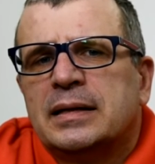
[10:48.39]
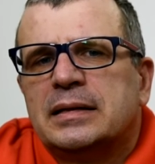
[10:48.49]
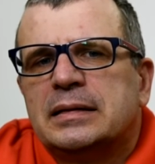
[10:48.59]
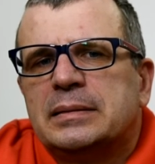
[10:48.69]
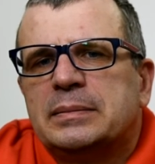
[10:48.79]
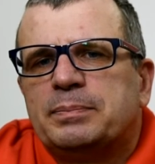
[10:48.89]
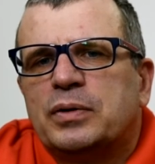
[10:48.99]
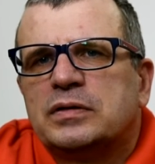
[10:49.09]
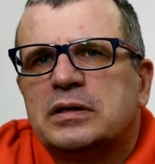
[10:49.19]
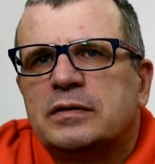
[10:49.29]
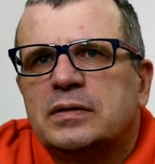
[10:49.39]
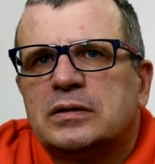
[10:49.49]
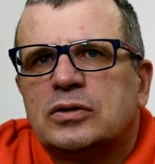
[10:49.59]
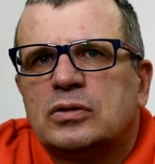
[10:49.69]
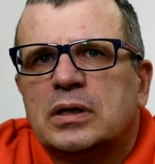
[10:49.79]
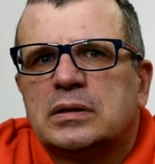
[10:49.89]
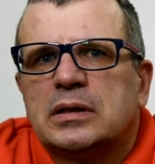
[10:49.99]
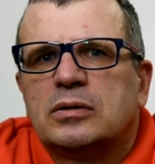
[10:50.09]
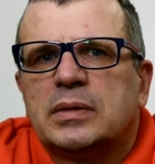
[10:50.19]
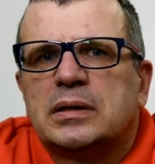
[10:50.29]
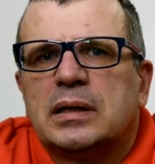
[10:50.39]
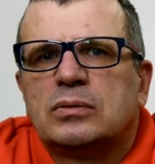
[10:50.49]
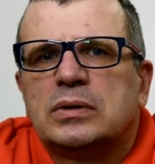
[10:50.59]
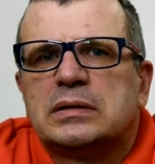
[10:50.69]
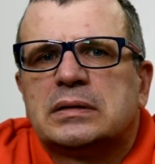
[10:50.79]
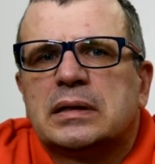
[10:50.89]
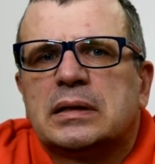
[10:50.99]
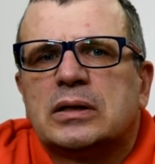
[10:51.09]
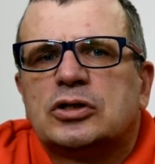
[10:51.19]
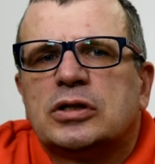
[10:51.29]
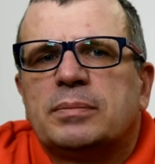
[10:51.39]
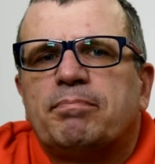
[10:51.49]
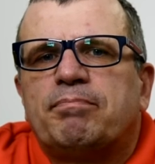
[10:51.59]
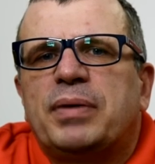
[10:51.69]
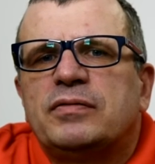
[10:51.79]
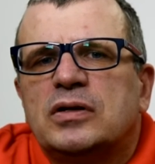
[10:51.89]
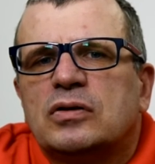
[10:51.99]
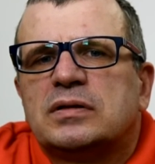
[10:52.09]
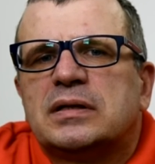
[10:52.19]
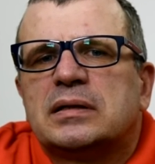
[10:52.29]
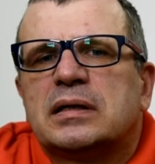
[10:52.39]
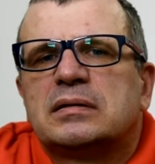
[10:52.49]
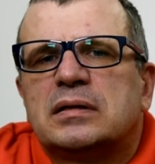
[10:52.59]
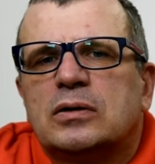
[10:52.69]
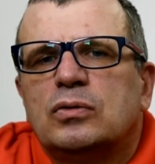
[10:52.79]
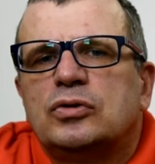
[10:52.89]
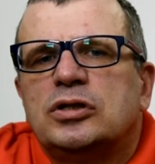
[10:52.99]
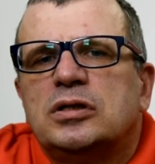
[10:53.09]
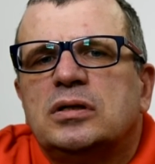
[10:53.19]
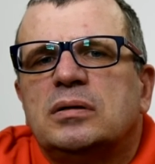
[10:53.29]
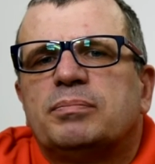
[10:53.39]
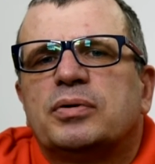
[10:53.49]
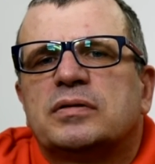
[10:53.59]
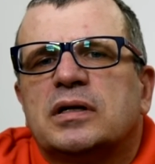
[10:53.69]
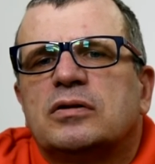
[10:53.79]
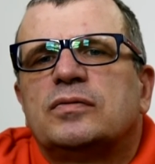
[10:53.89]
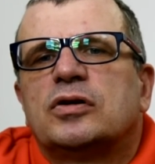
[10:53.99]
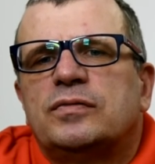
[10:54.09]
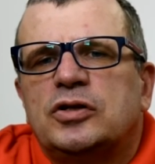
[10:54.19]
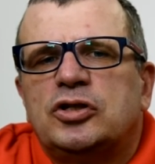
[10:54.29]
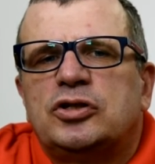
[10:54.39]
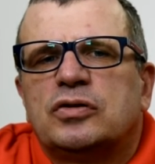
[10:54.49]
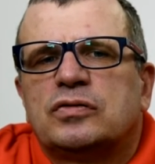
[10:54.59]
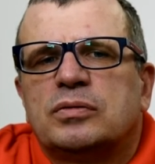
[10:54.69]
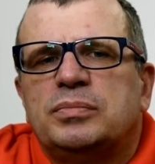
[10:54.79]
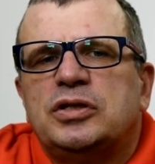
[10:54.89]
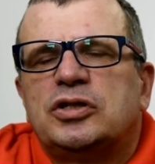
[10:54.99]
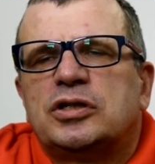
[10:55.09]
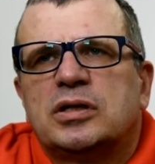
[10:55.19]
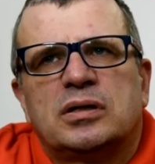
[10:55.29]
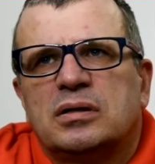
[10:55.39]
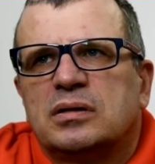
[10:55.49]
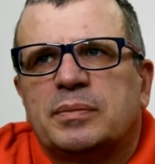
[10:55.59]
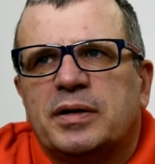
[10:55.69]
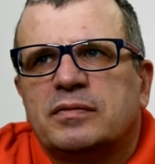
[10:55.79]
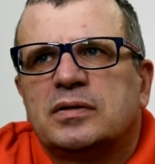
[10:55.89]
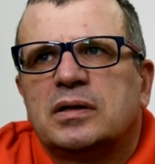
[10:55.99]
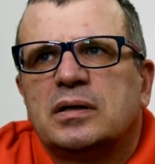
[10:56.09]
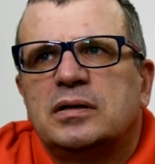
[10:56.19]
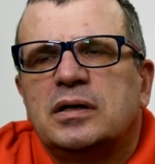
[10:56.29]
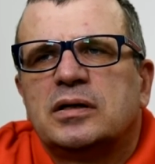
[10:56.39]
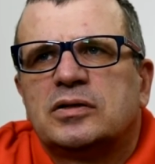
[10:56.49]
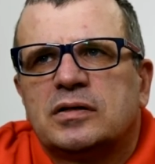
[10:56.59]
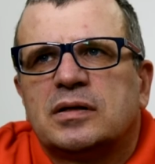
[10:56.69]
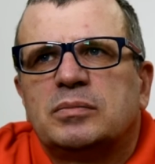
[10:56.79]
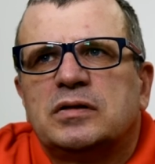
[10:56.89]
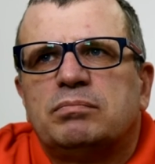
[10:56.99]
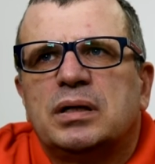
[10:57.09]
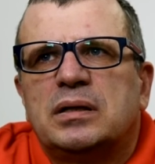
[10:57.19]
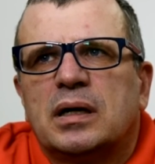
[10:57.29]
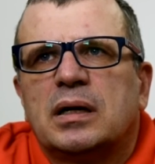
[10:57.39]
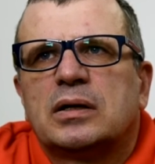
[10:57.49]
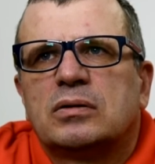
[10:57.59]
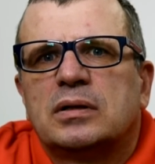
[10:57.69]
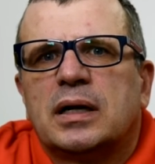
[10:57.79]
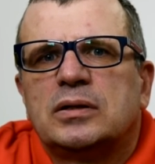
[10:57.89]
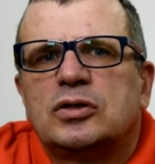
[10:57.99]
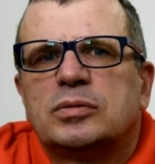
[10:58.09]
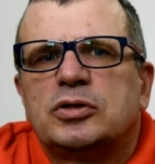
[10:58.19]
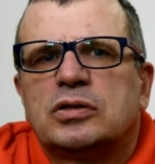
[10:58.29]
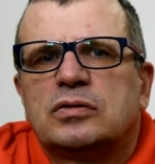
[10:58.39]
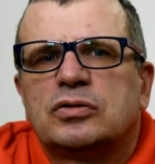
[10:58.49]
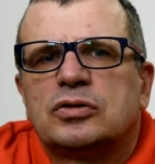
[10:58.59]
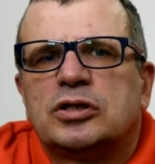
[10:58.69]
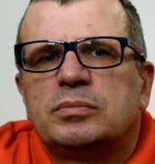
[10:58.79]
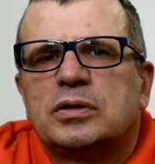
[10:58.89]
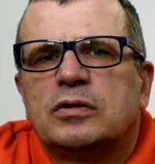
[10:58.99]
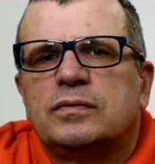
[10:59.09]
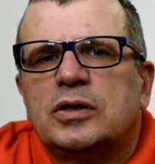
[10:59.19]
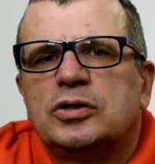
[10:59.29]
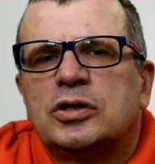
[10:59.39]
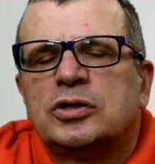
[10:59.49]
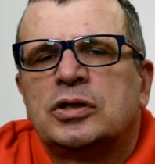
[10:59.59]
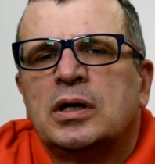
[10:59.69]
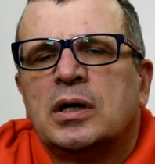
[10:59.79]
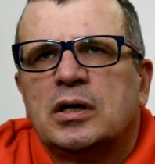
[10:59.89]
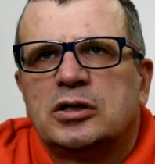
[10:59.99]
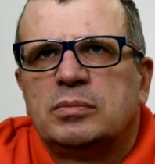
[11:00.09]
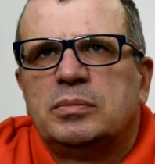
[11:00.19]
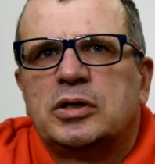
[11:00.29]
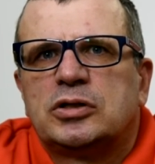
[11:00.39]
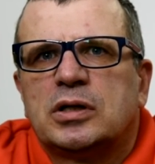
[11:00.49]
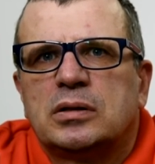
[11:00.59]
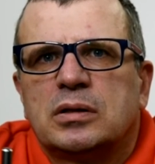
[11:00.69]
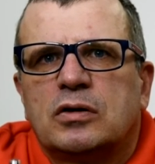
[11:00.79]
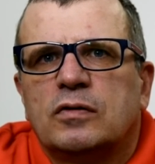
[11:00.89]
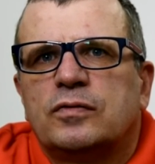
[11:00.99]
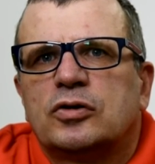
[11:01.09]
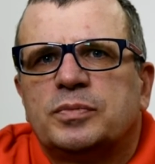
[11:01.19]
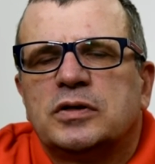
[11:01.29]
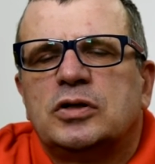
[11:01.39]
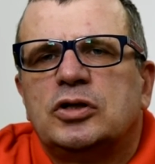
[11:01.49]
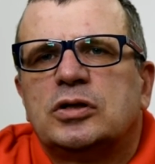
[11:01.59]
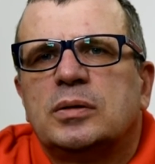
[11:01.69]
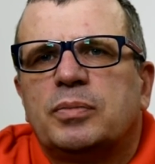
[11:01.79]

Y, pozytywna strona tego medalu jest taka, że pewien odsetek z tych ludzi postanowi odwiedzić się osobiście, naprawdę nie jest czasami zbyt daleko dla nich, żeby się coś od Ciebie dowiedzieć, żeby mieć ten komfort psychiczny